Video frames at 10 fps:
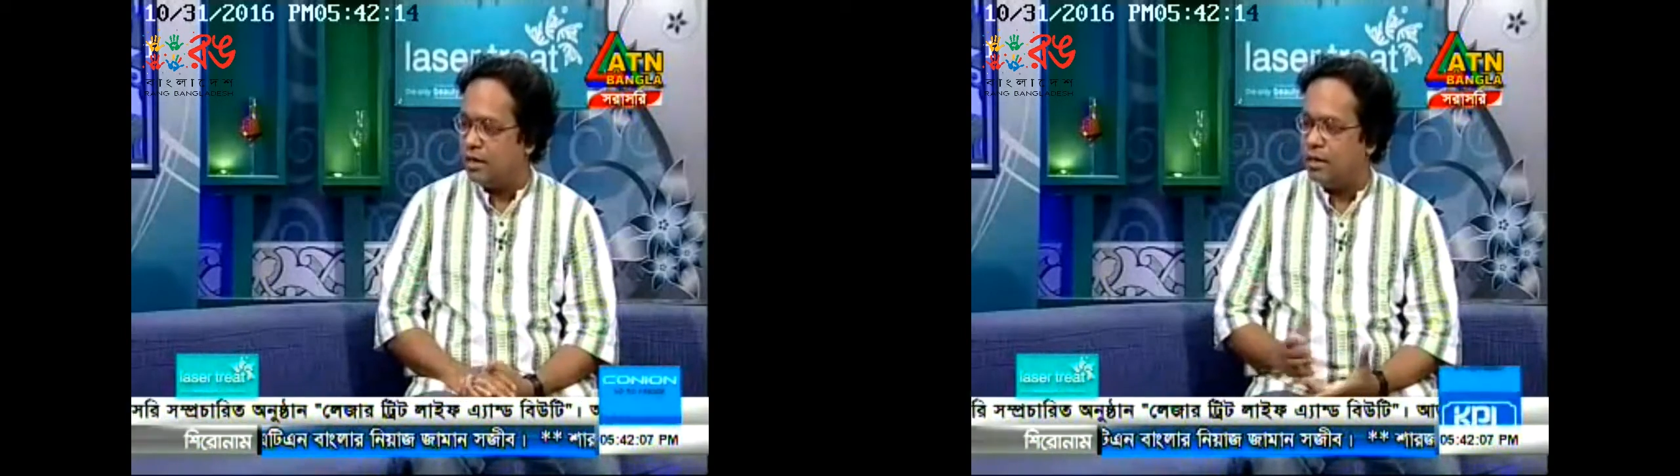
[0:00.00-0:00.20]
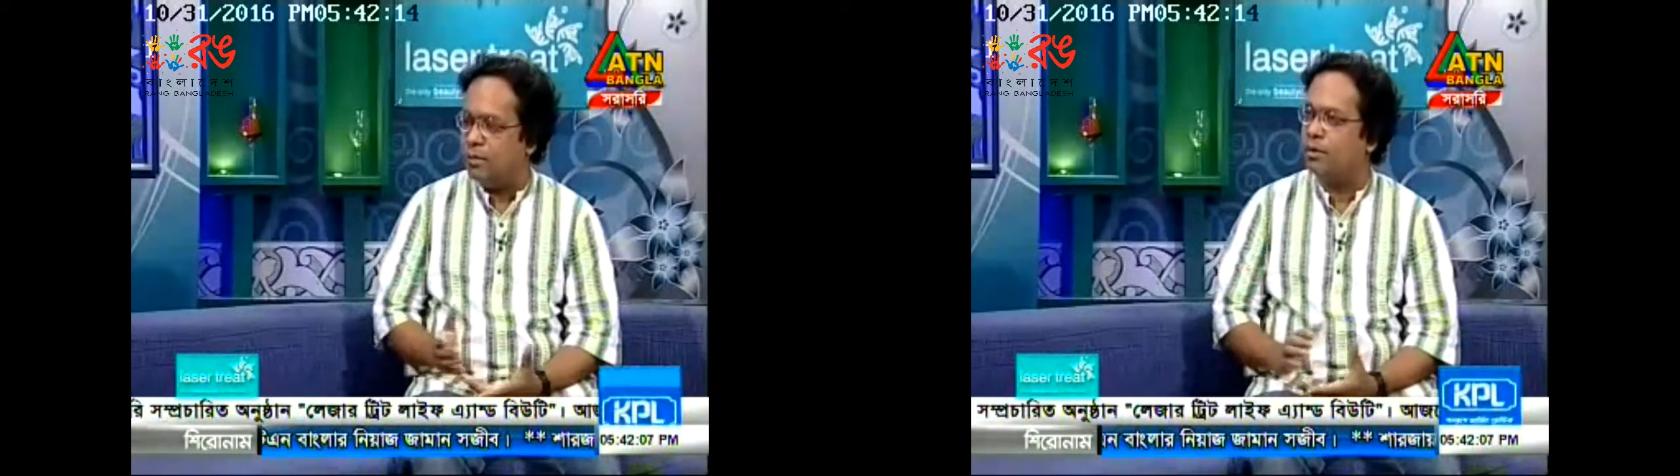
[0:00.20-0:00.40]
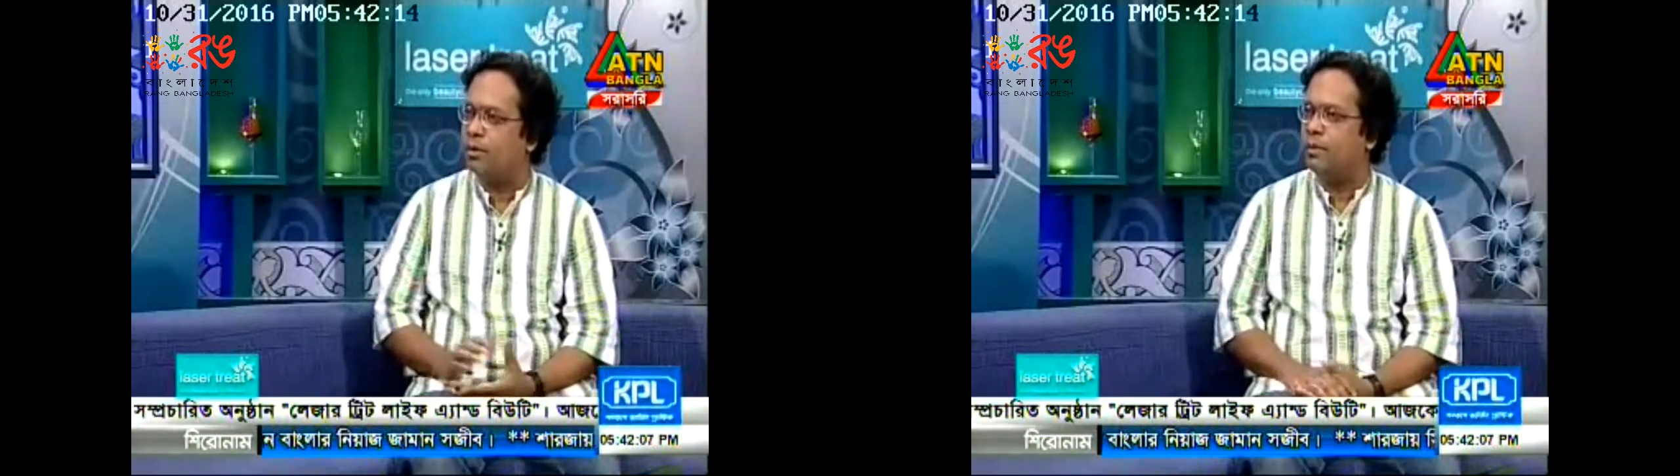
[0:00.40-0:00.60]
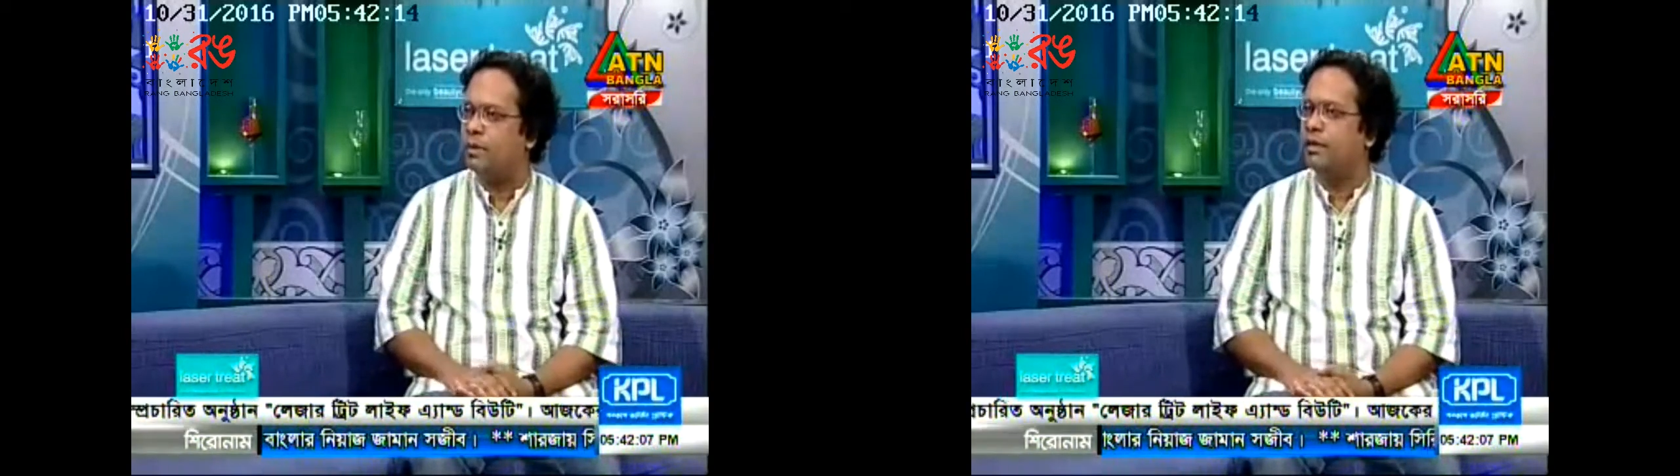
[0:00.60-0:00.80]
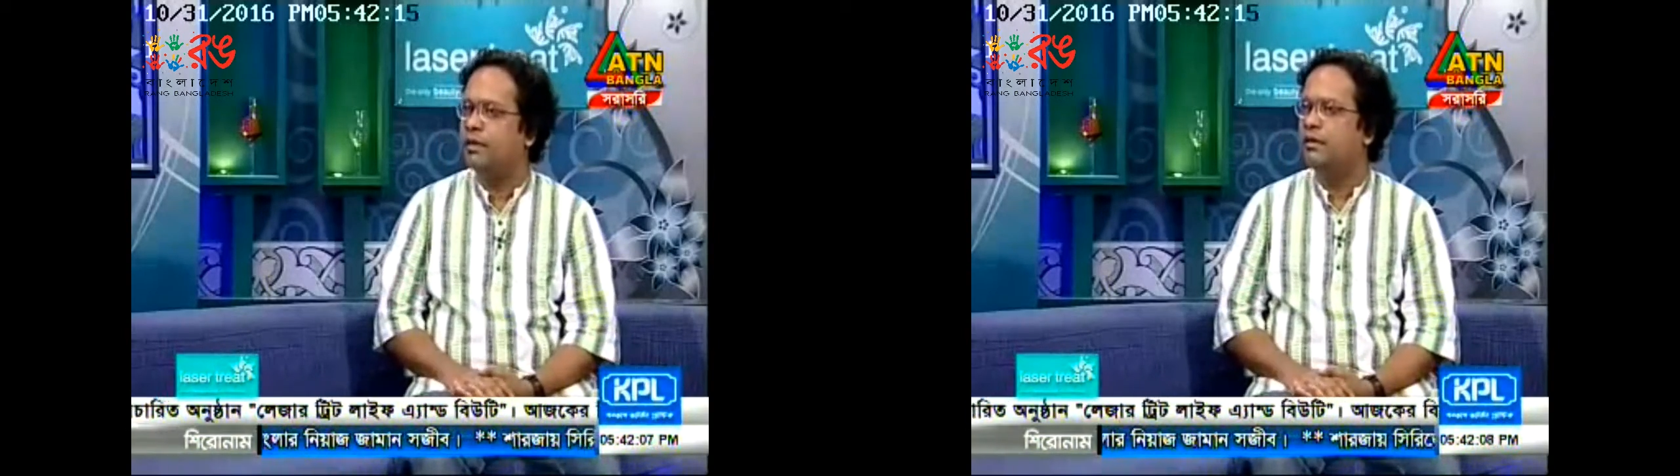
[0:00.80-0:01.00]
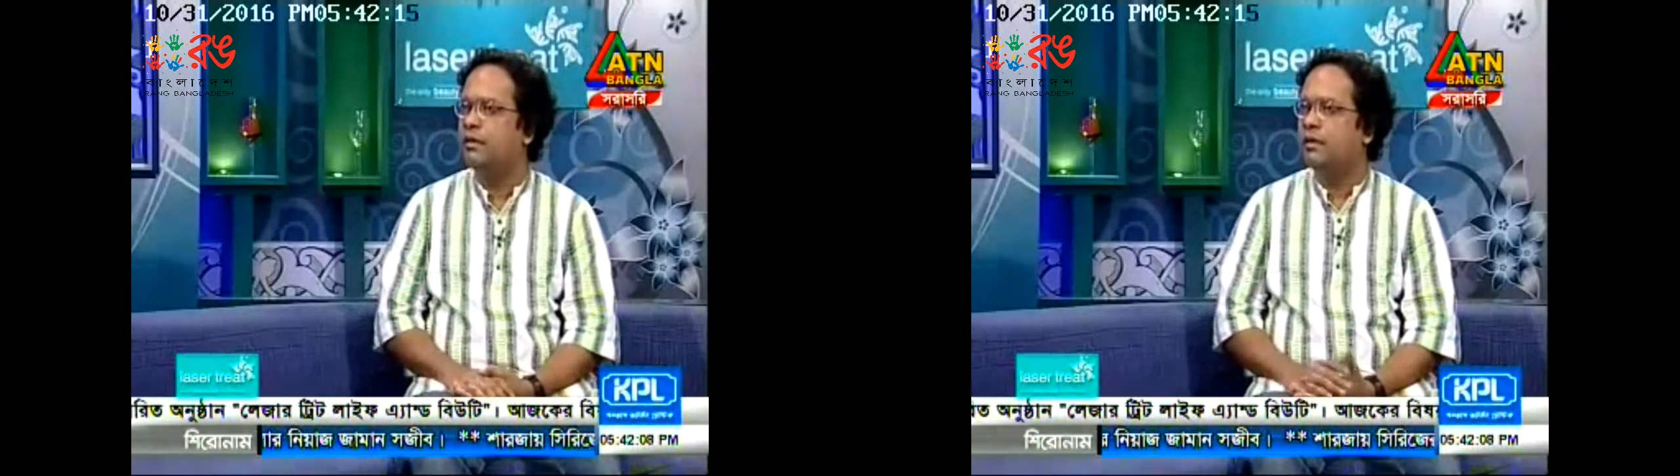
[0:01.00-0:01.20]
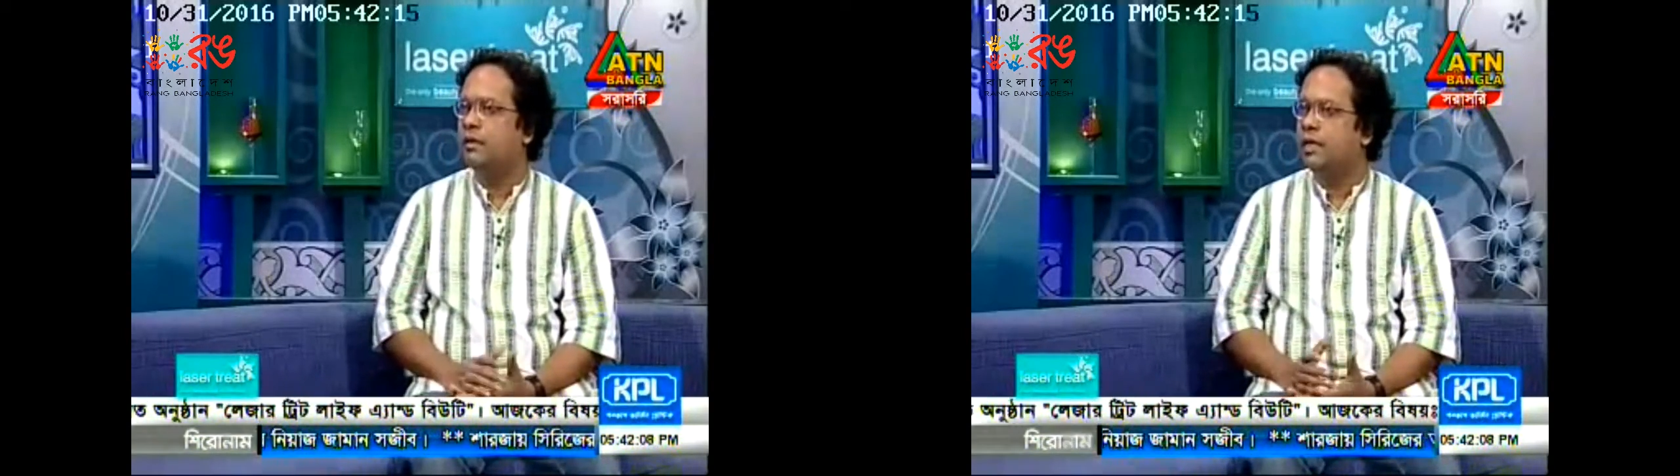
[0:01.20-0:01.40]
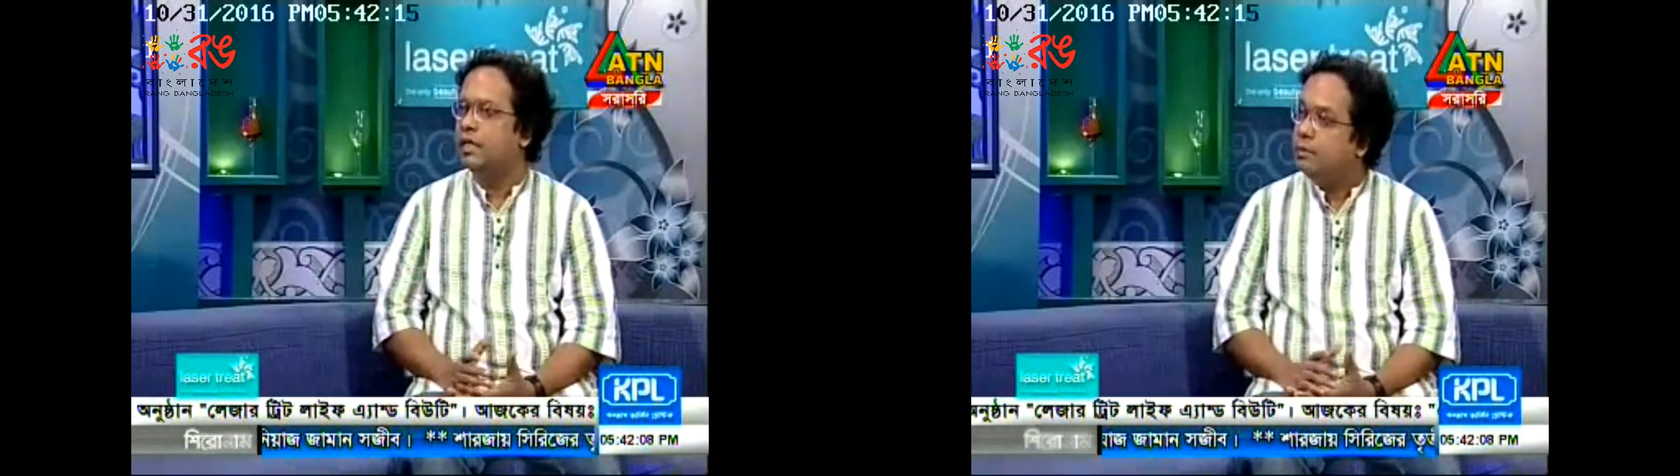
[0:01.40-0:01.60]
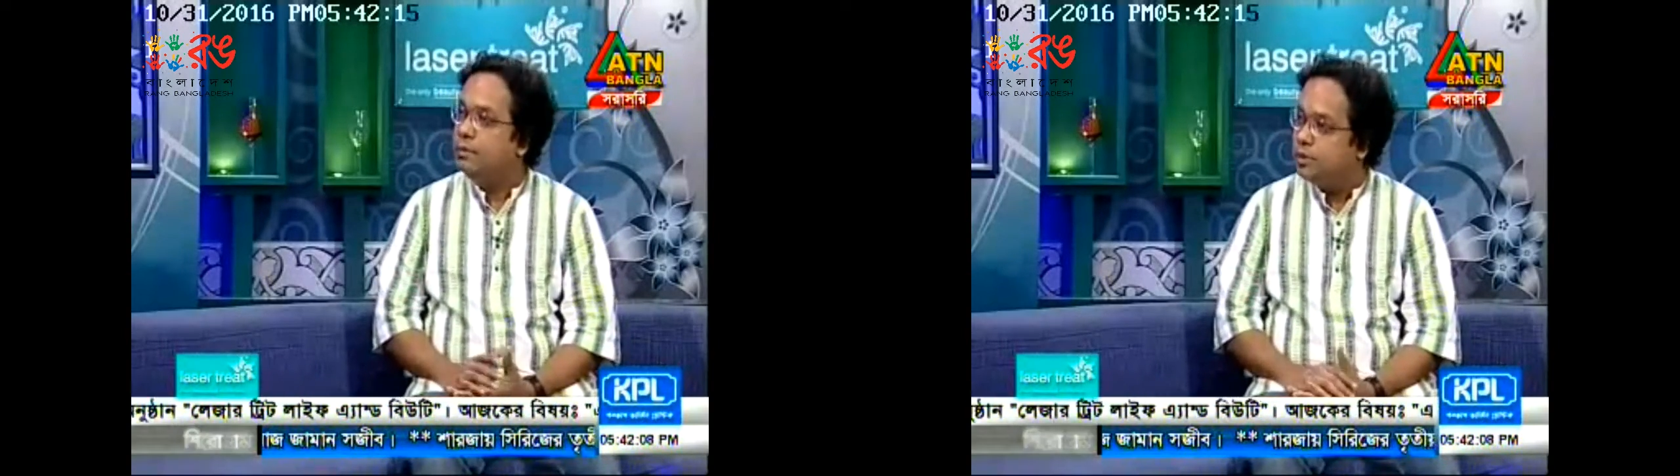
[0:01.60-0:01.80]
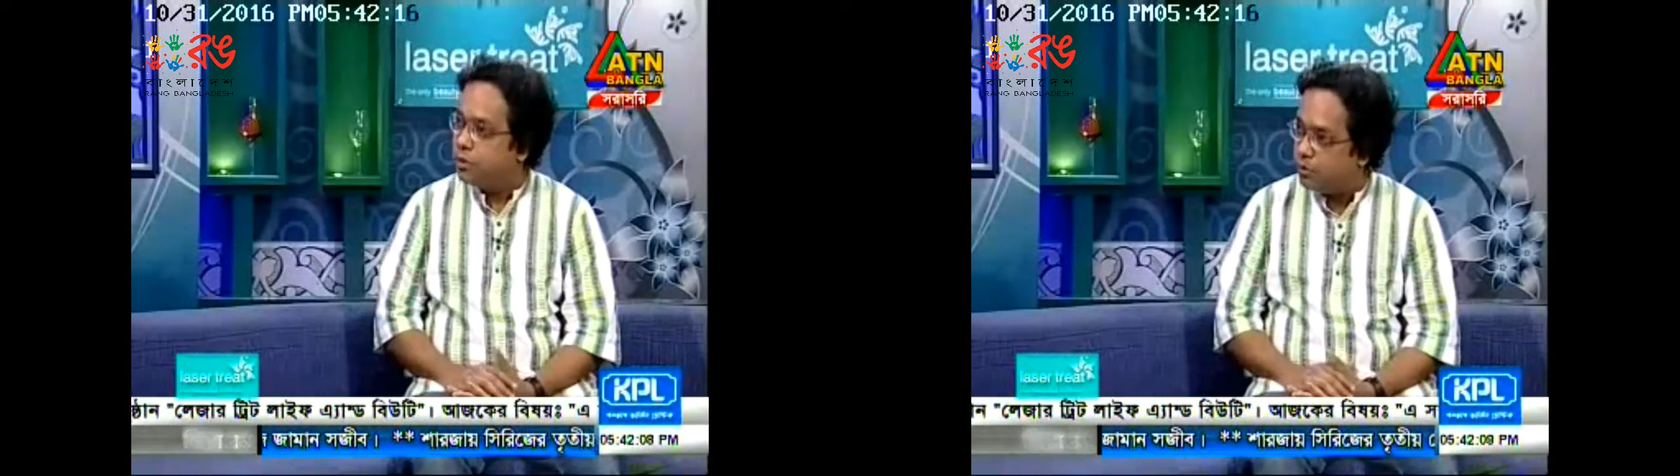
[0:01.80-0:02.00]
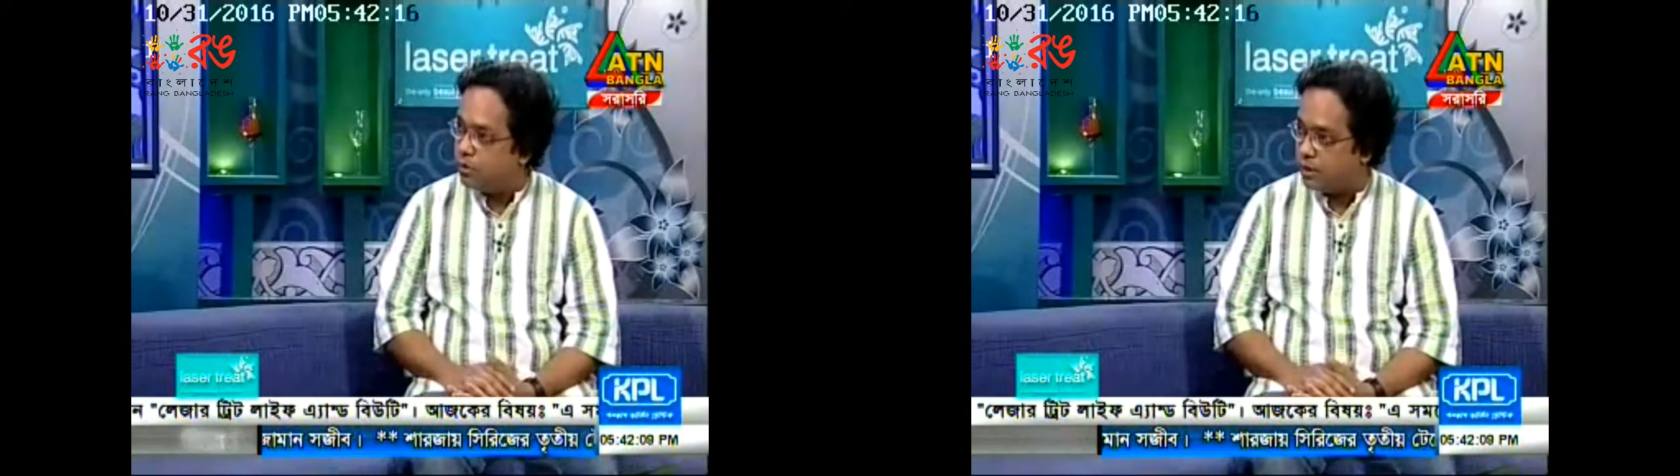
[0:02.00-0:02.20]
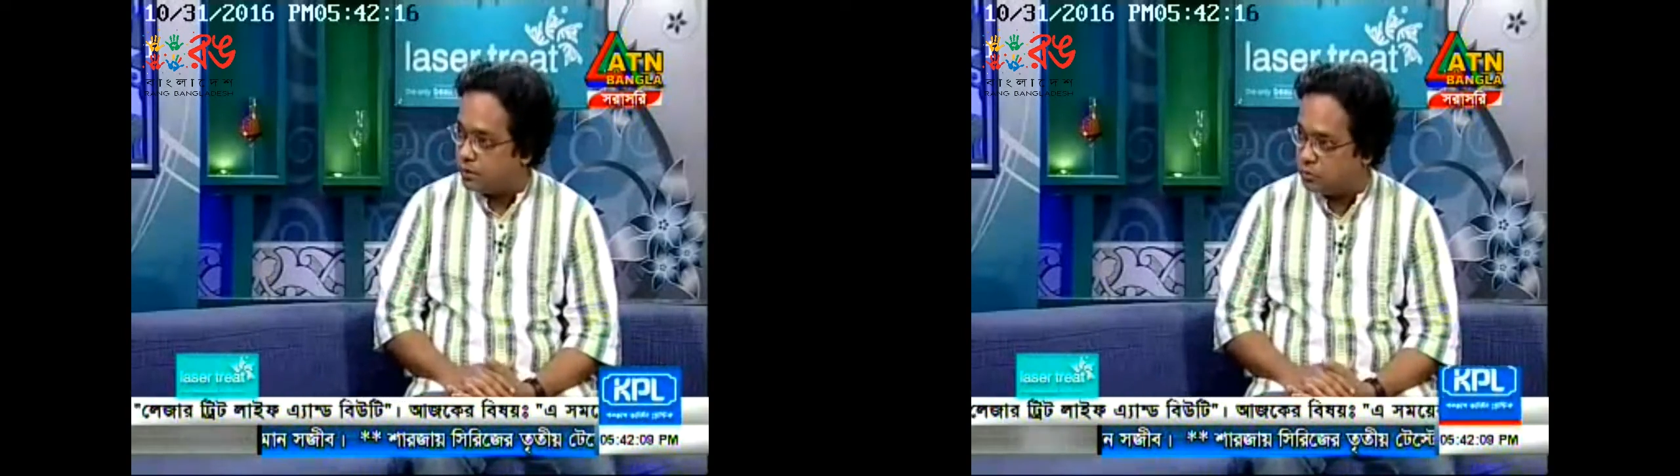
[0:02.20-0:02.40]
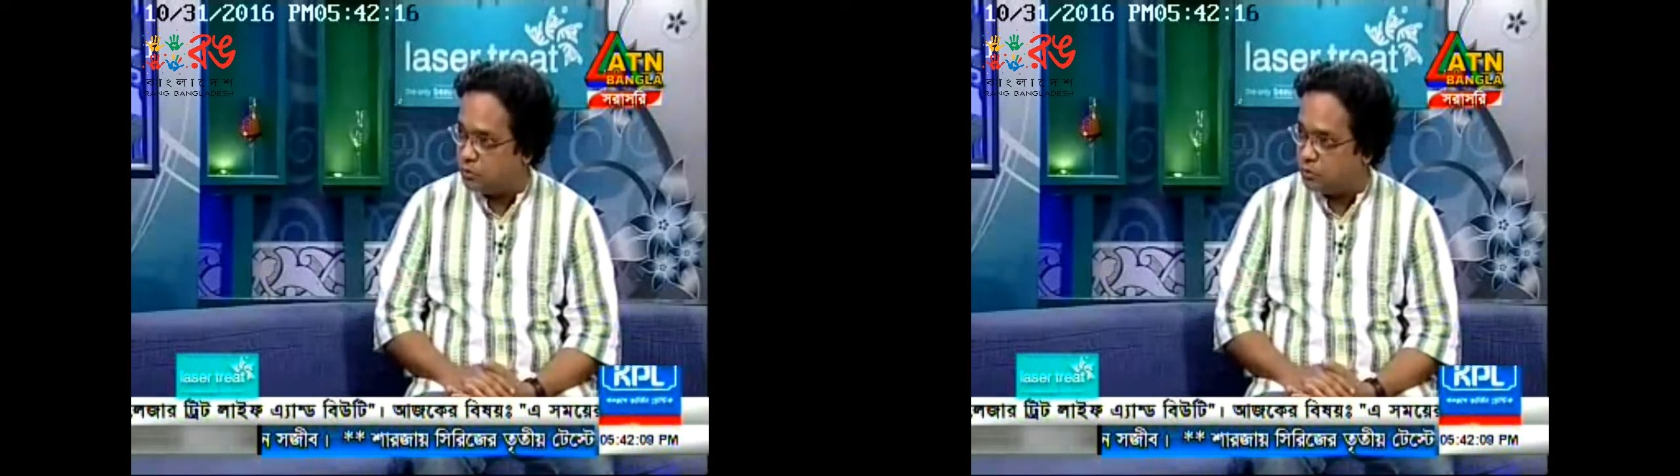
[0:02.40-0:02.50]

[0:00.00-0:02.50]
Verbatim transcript: আচ্ছা হ্যাঁ এবং আমাদের ঈদের